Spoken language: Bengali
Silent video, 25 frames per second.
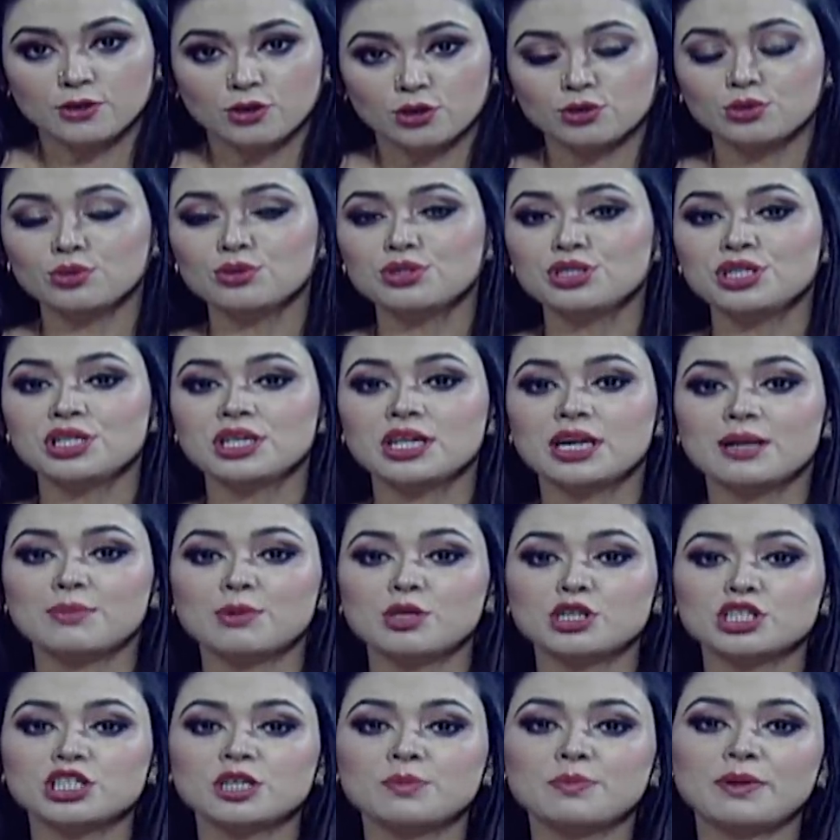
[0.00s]
নতুন
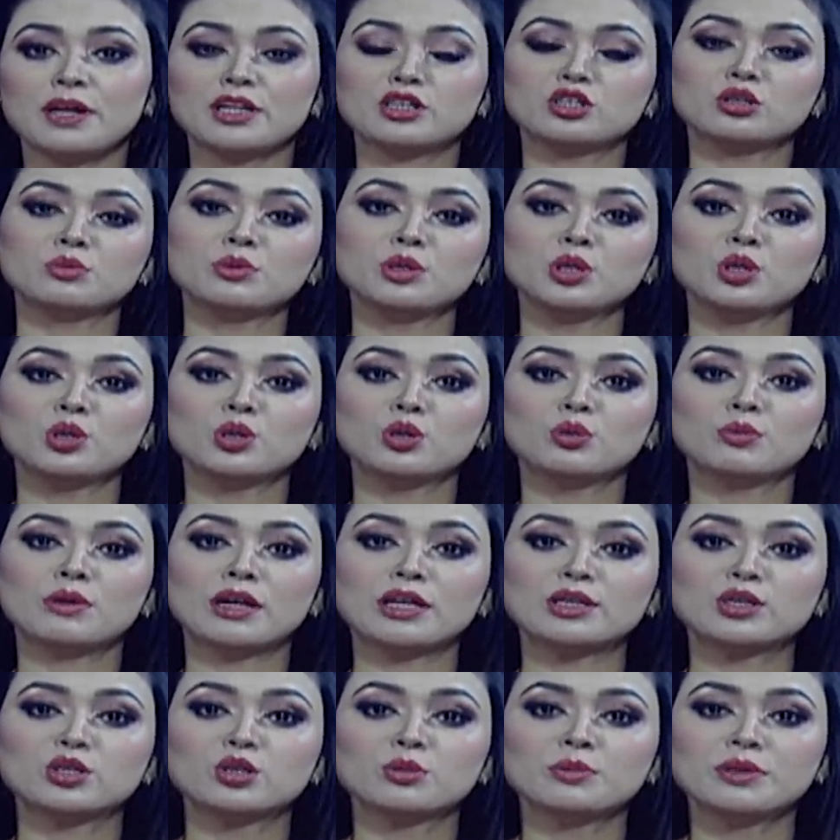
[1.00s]
শিক্ষাবর্ষে প্রাথমিক ও
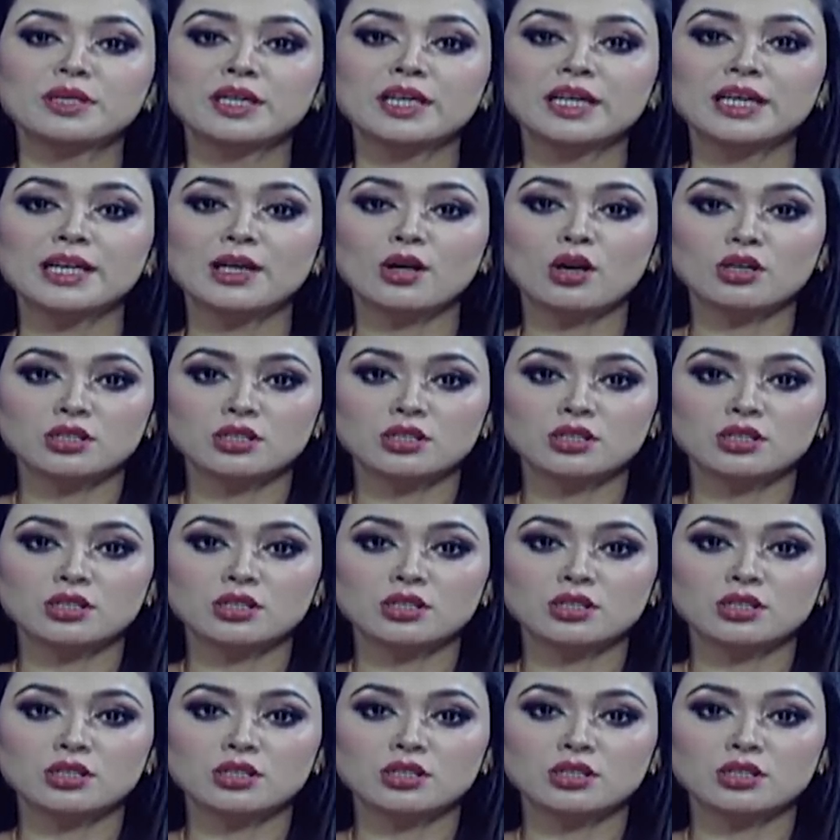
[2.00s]
মাধ্যমিকে